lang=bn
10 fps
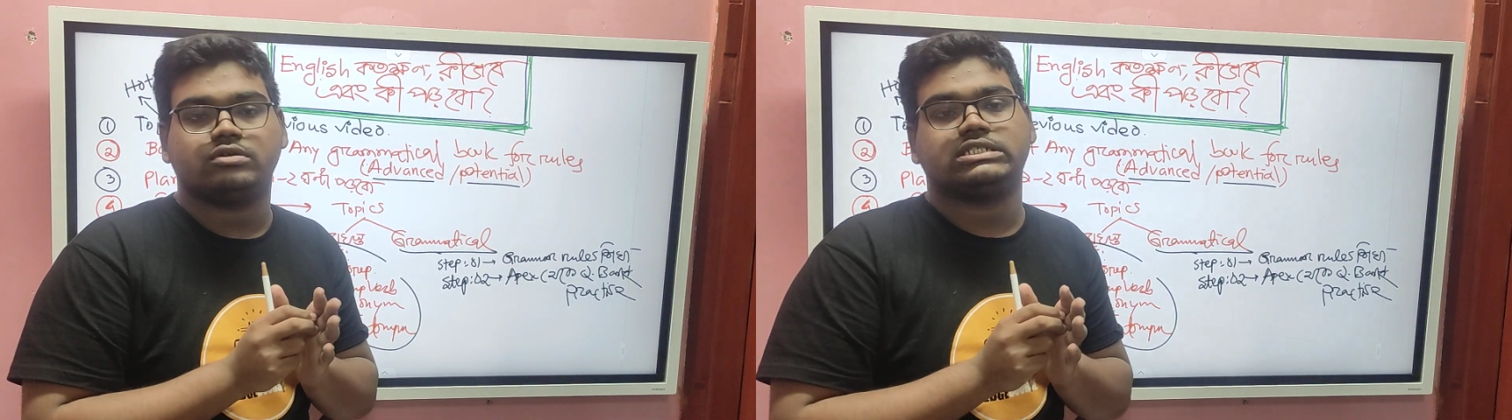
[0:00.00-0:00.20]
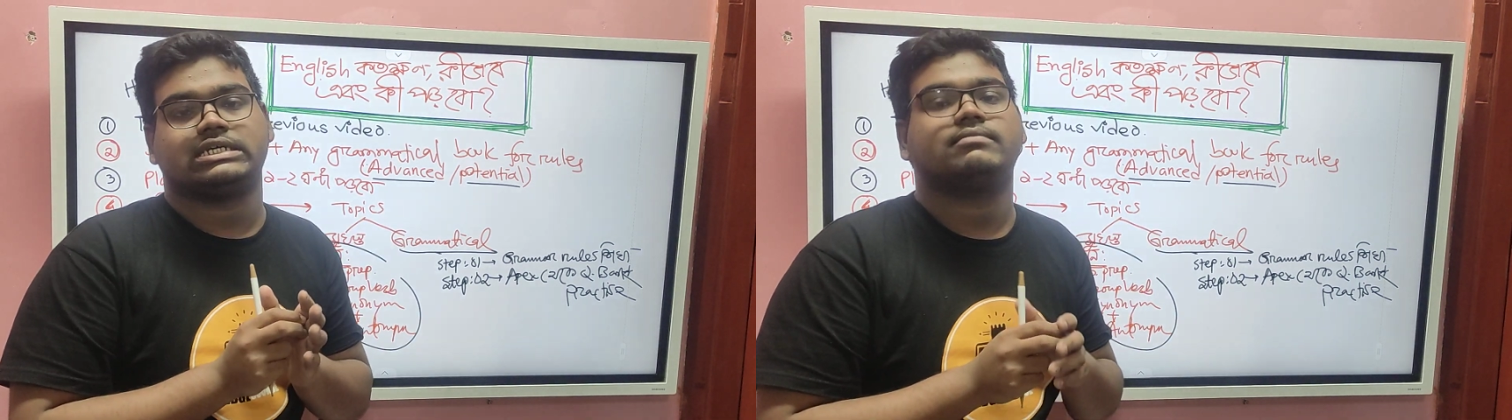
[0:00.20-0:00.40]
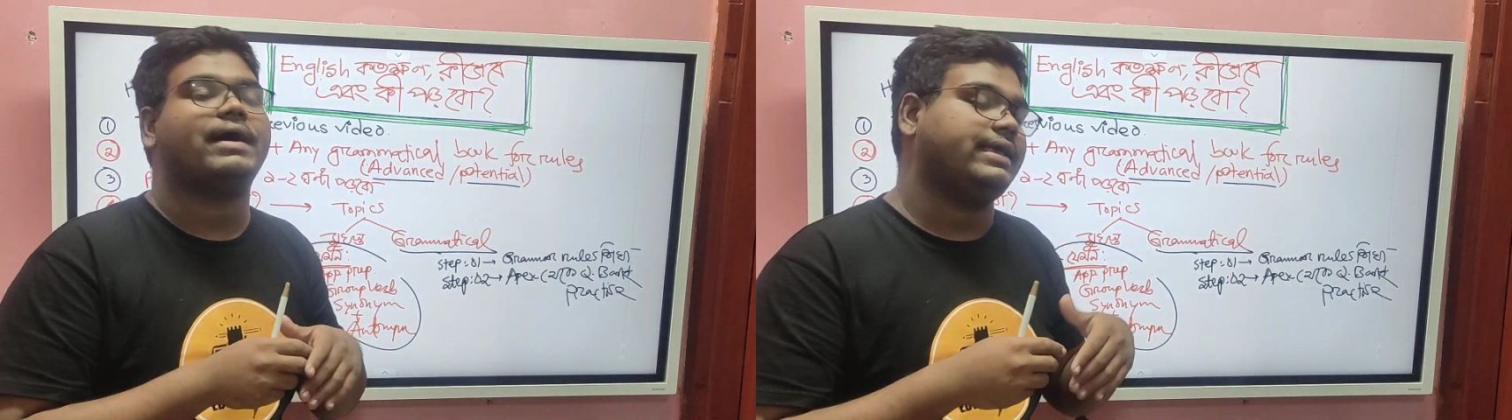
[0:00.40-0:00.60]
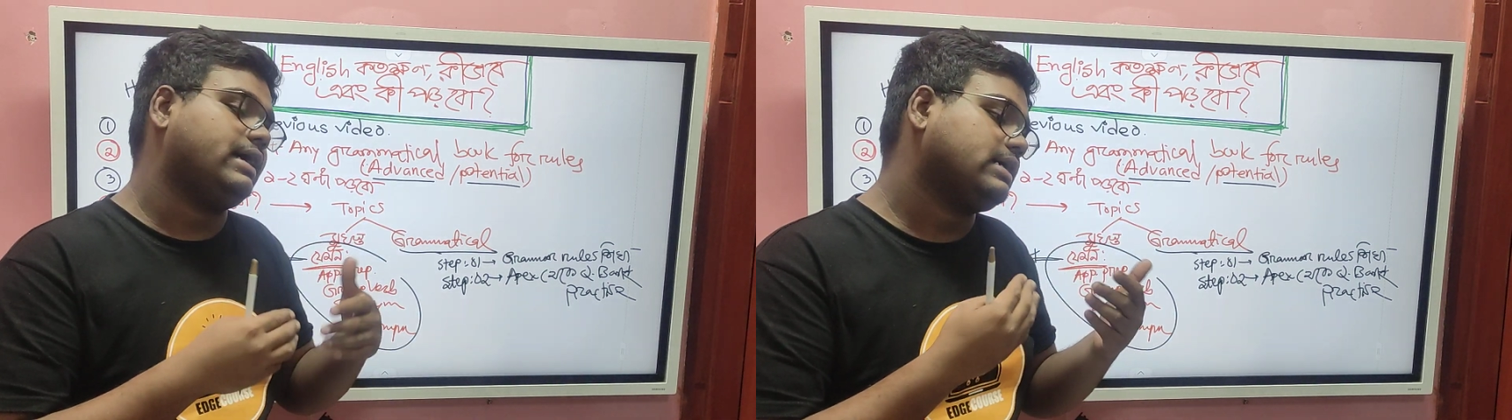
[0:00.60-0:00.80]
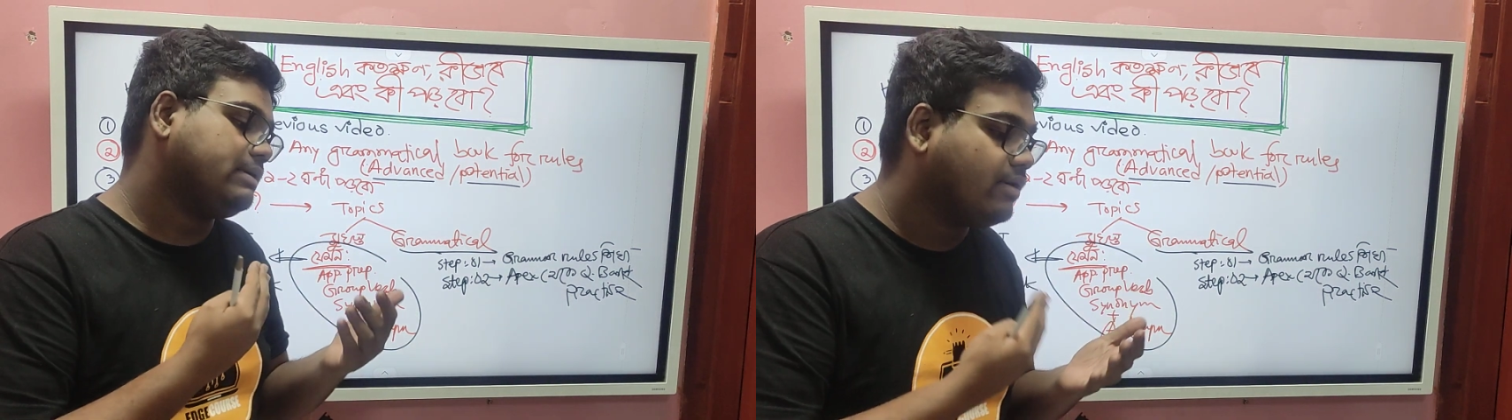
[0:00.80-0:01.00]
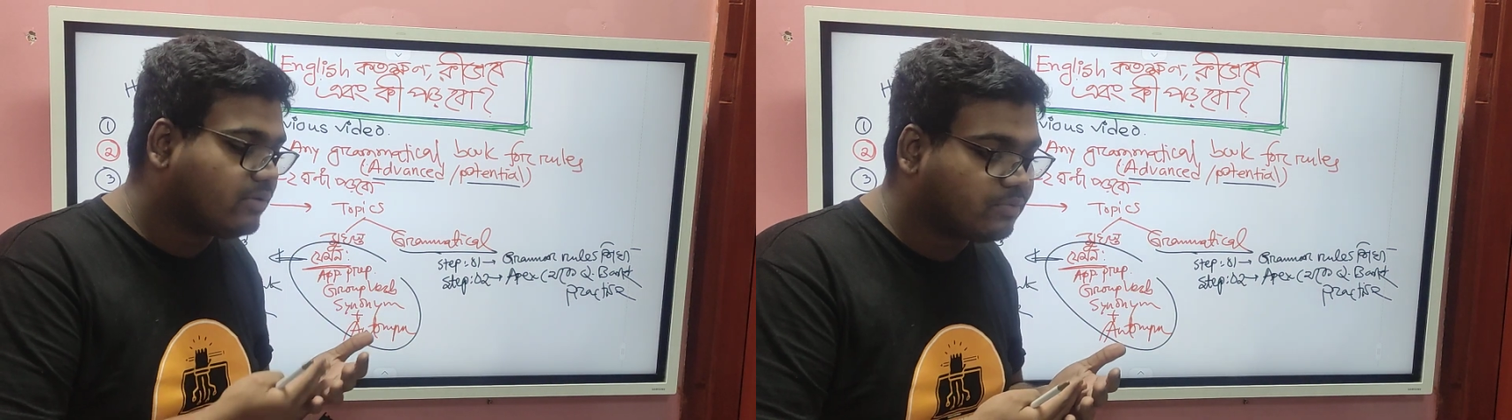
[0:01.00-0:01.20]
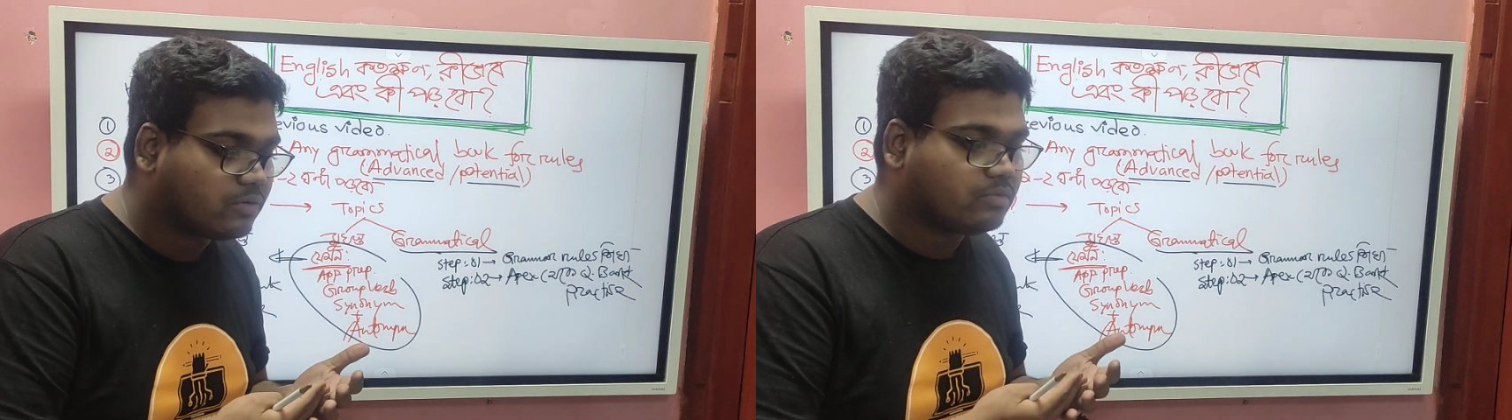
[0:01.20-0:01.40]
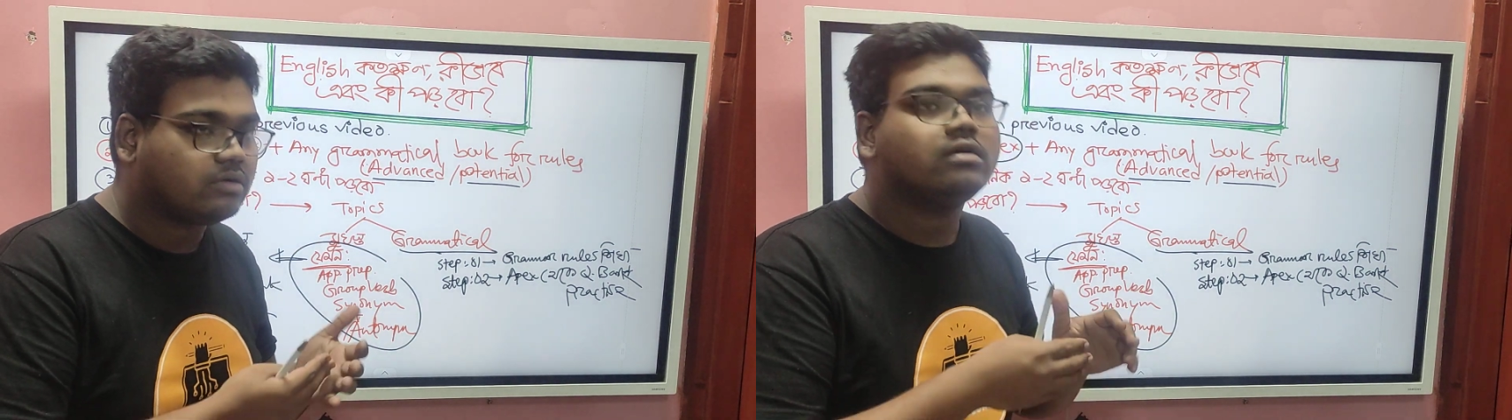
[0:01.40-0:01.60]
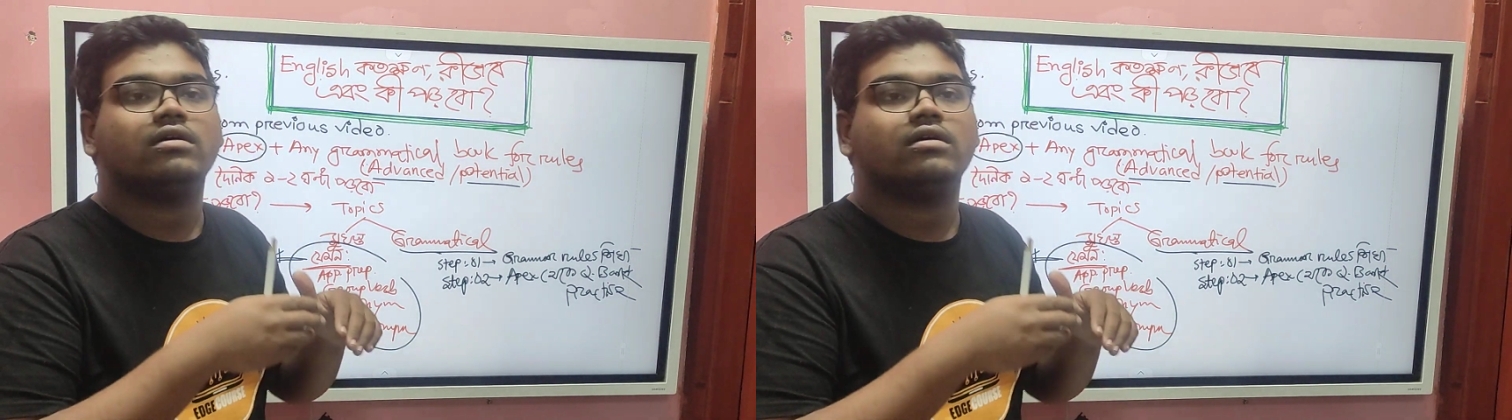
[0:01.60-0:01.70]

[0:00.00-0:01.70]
কোয়েশ্চেন ভাইয়া কিভাবে পড়বো